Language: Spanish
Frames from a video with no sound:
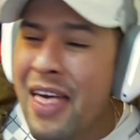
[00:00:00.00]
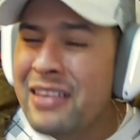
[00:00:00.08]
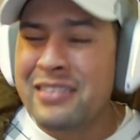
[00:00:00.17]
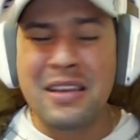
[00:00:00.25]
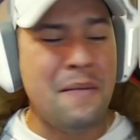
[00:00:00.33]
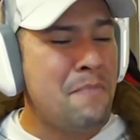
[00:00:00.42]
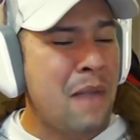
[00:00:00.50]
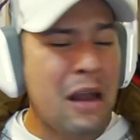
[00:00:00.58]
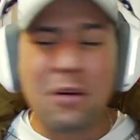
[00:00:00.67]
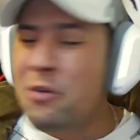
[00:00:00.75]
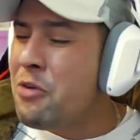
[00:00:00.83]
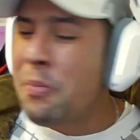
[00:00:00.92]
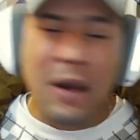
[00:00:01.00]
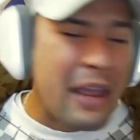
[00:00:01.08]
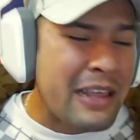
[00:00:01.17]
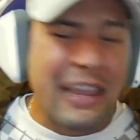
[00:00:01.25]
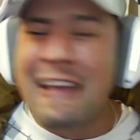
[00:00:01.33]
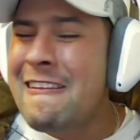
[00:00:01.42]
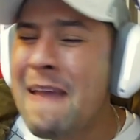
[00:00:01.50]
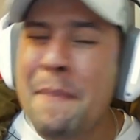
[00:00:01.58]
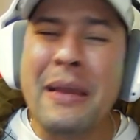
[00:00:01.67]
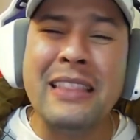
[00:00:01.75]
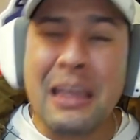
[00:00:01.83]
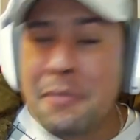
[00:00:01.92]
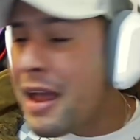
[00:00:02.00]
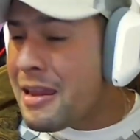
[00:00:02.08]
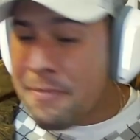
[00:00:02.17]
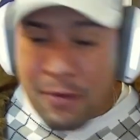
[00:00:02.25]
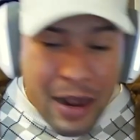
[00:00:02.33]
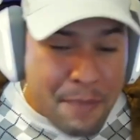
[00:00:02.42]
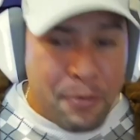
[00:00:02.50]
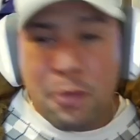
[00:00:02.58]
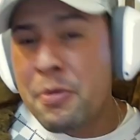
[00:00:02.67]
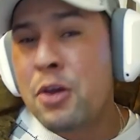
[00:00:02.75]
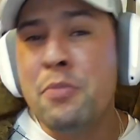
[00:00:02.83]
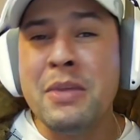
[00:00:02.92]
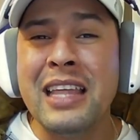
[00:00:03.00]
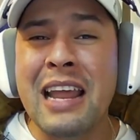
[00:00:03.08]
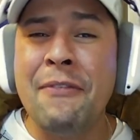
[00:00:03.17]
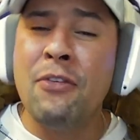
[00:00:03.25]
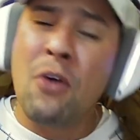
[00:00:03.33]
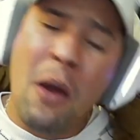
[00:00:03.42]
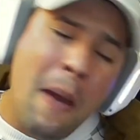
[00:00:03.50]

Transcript: sin embargo yo por ahí quería meterme ahí por ahí por medio de mi teléfono,